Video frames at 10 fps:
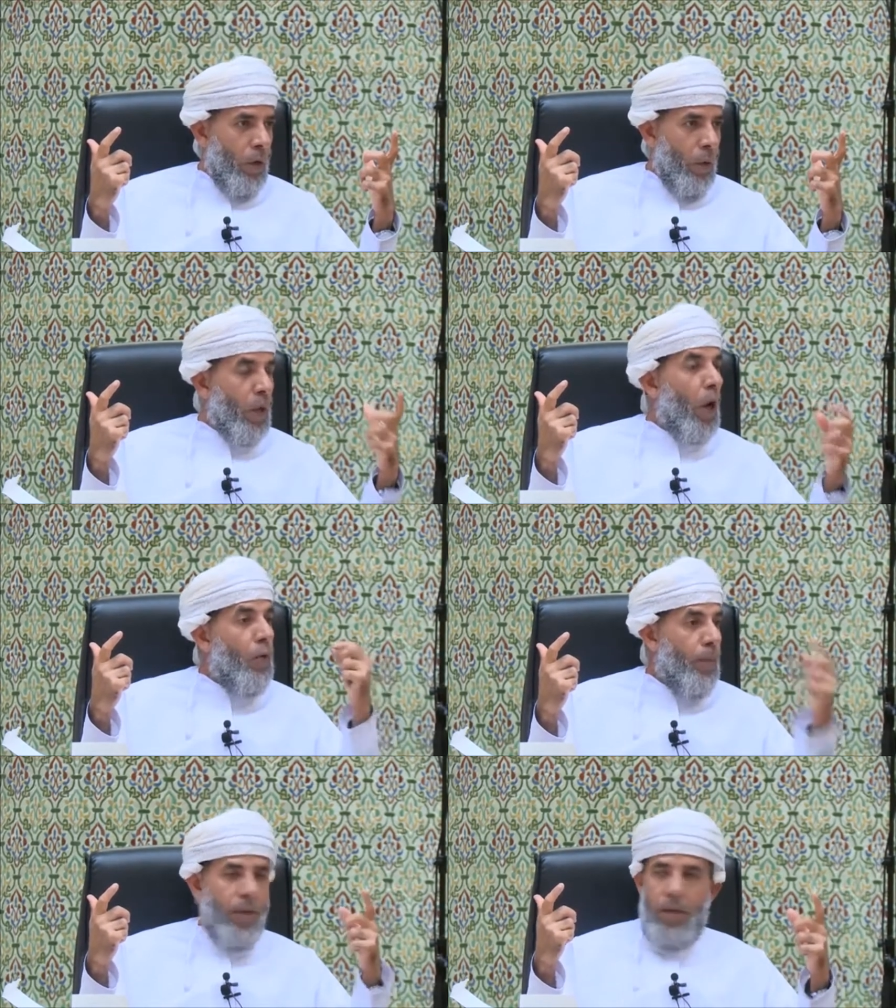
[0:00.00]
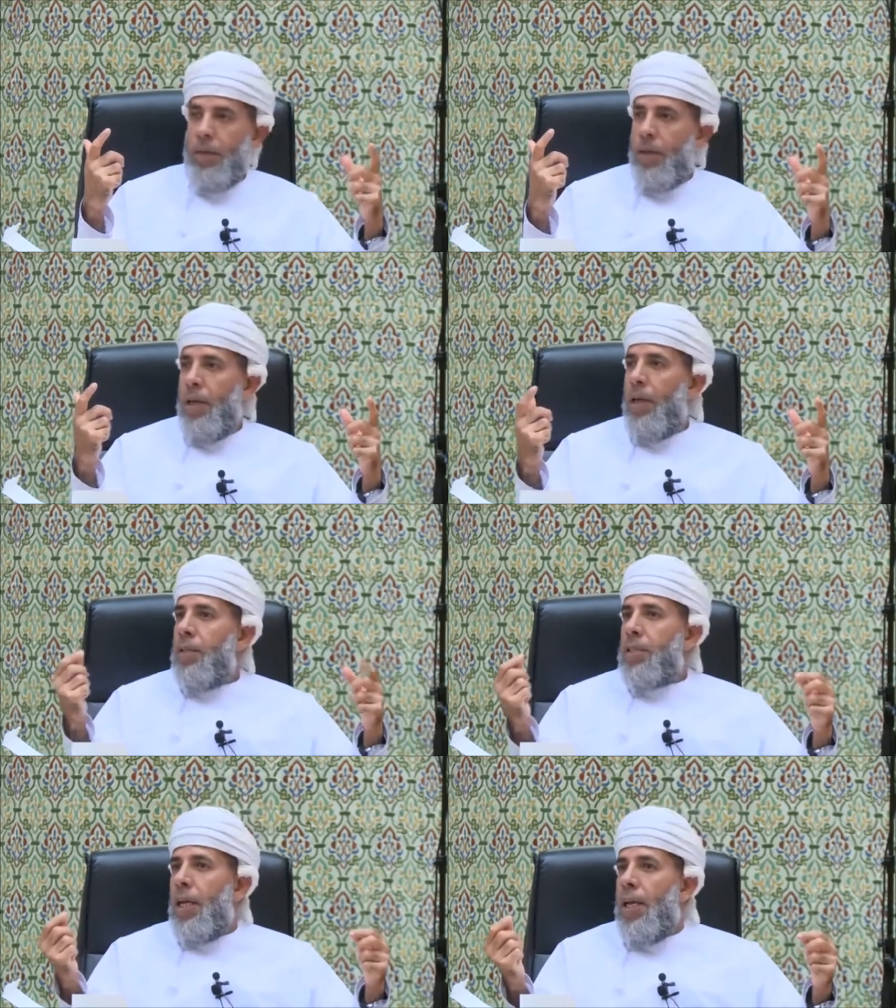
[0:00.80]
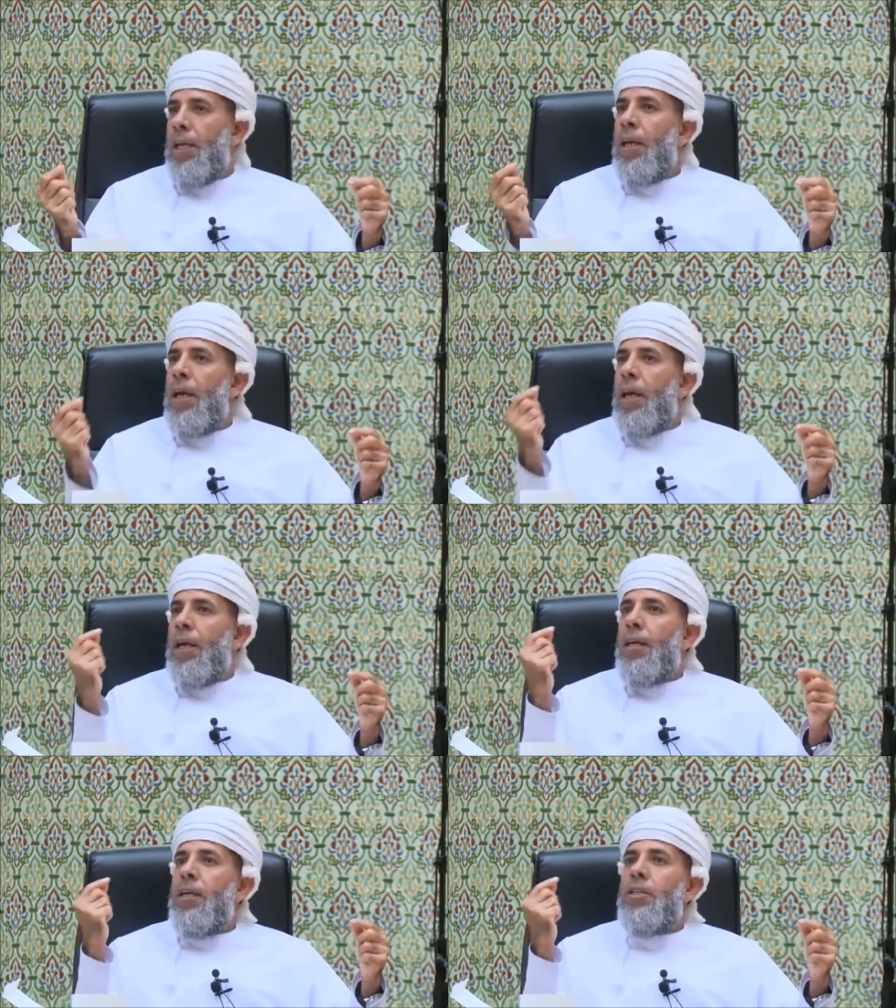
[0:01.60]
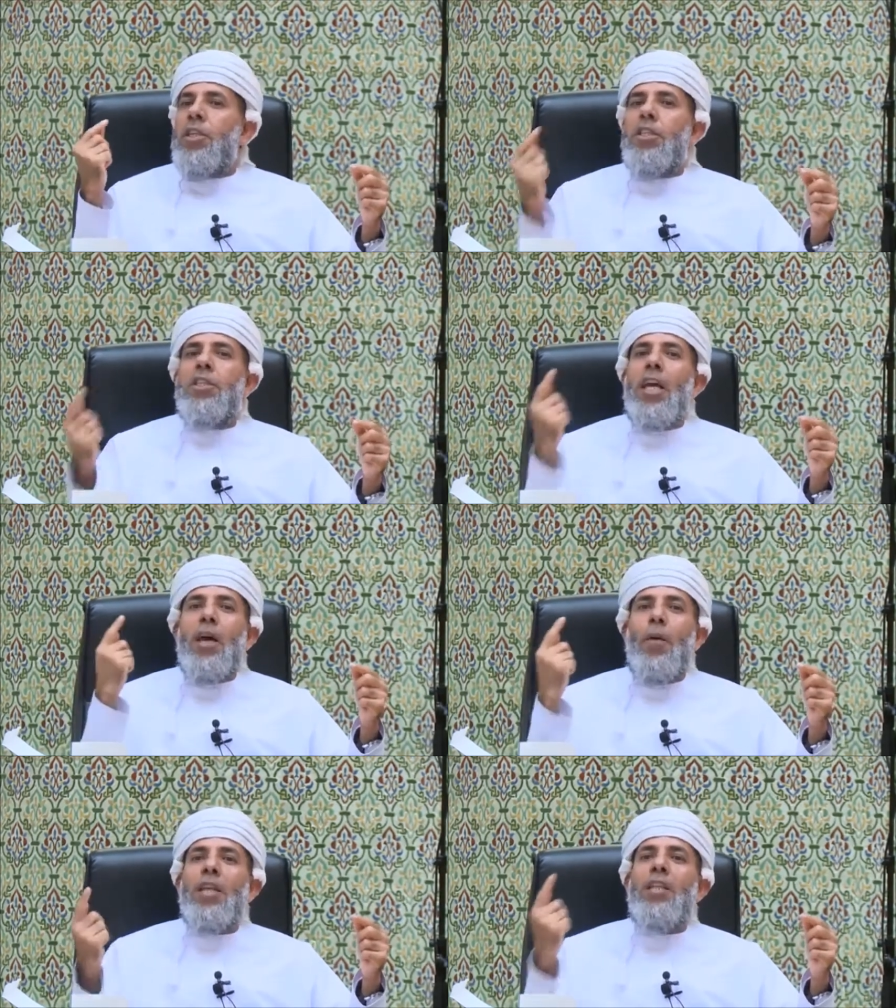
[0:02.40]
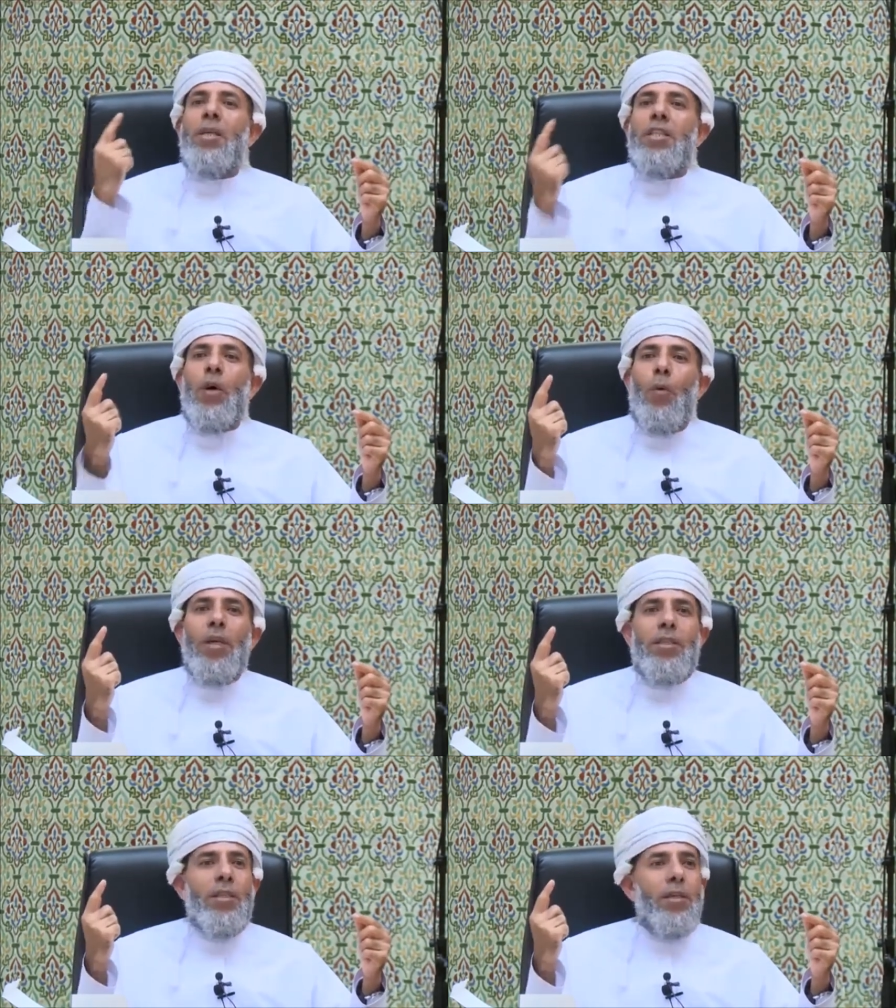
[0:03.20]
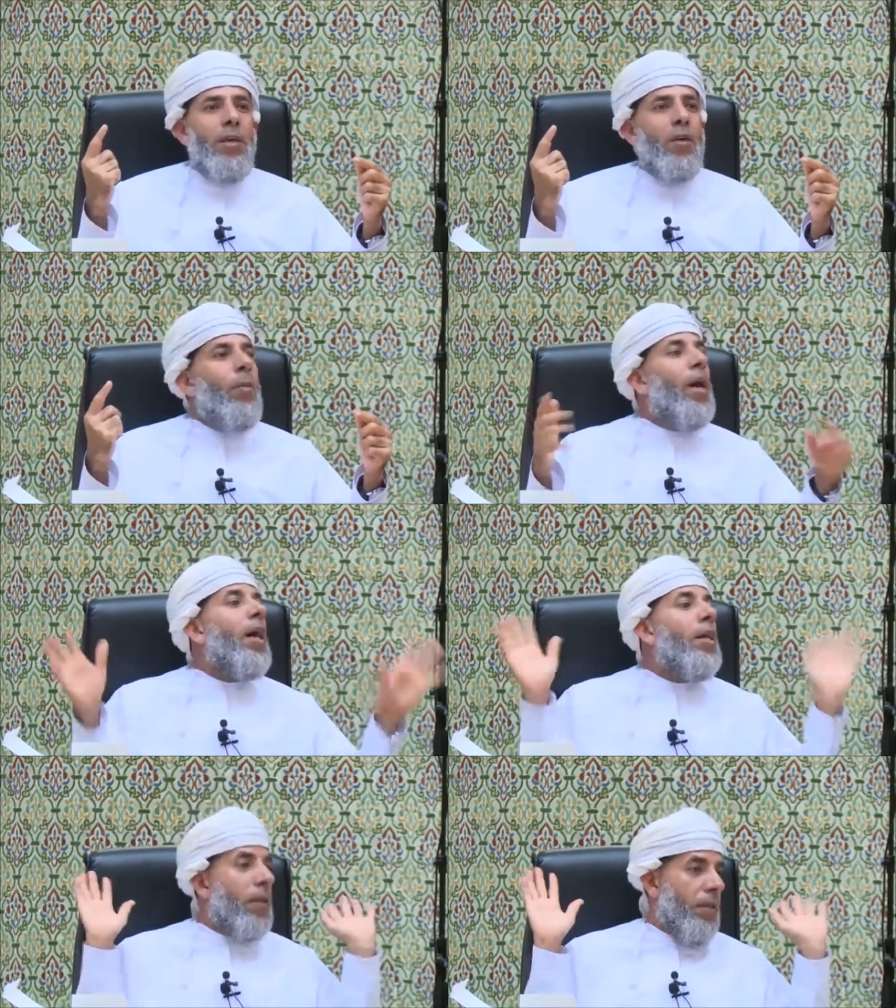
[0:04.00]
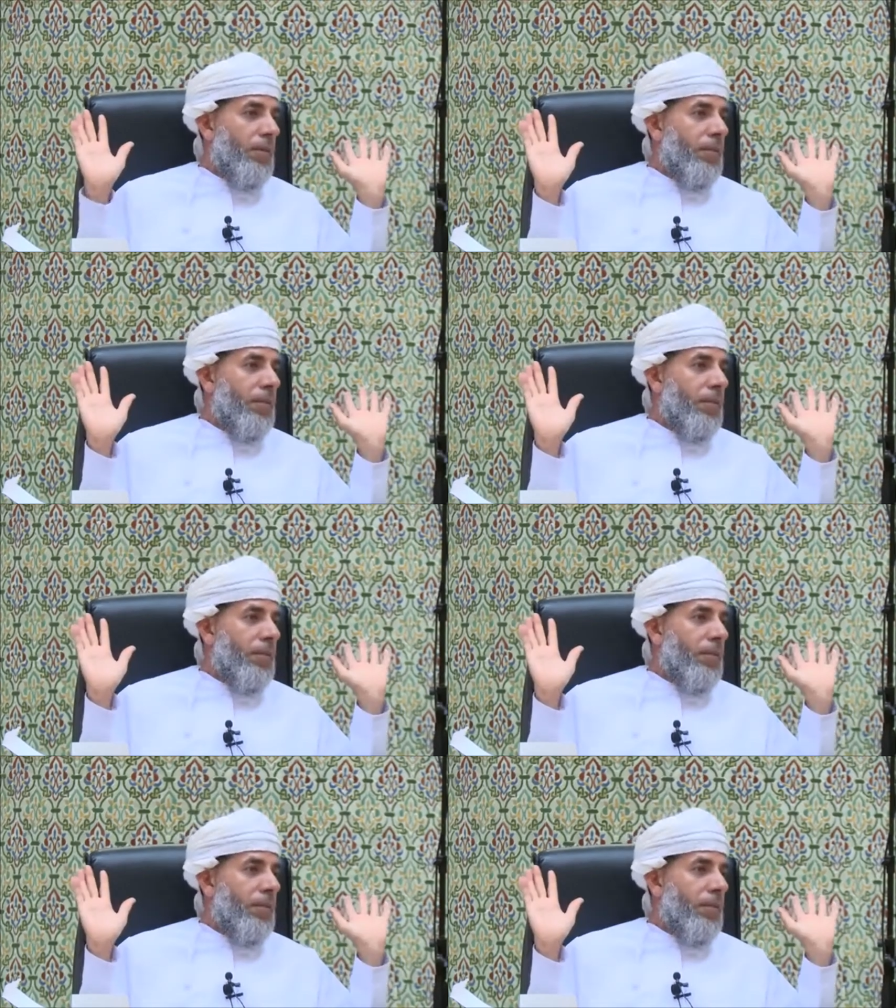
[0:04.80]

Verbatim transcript: والخوف منه زين ست سنوات بتزوج وما قادرة